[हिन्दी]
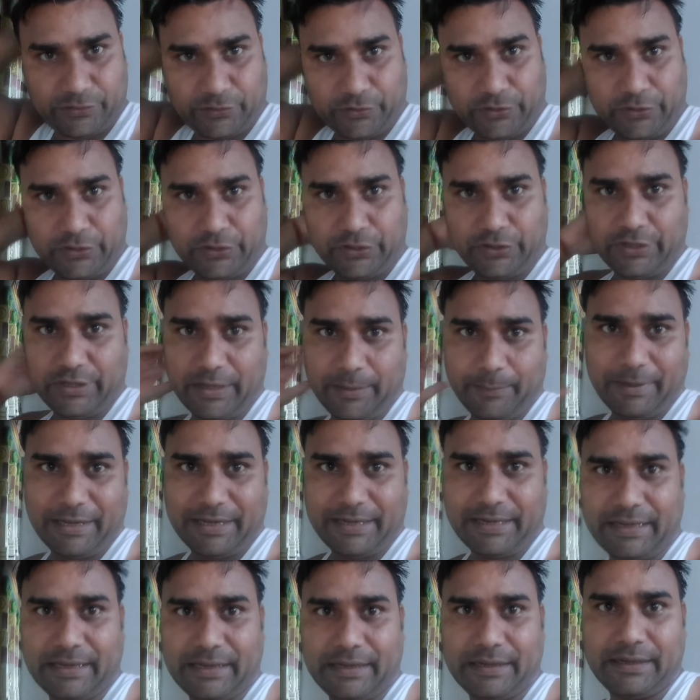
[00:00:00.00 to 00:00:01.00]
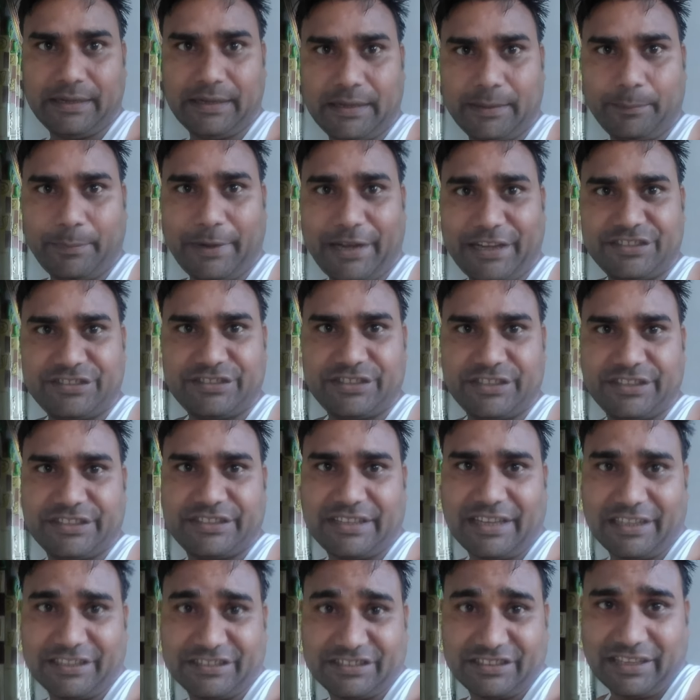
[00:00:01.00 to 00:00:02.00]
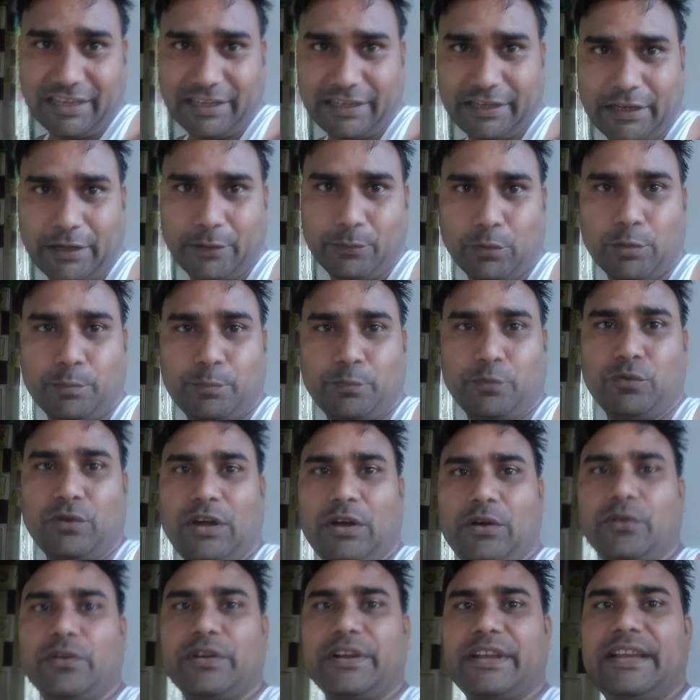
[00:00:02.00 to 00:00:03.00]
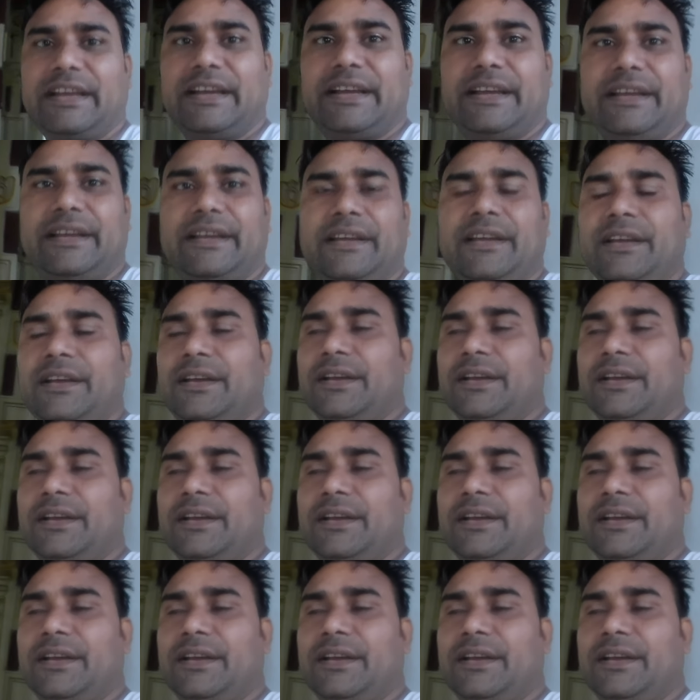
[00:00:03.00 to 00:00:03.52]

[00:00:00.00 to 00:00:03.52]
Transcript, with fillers: जो हमारा बाईस तीर्थ का स्नान है वो पूरा हो गया है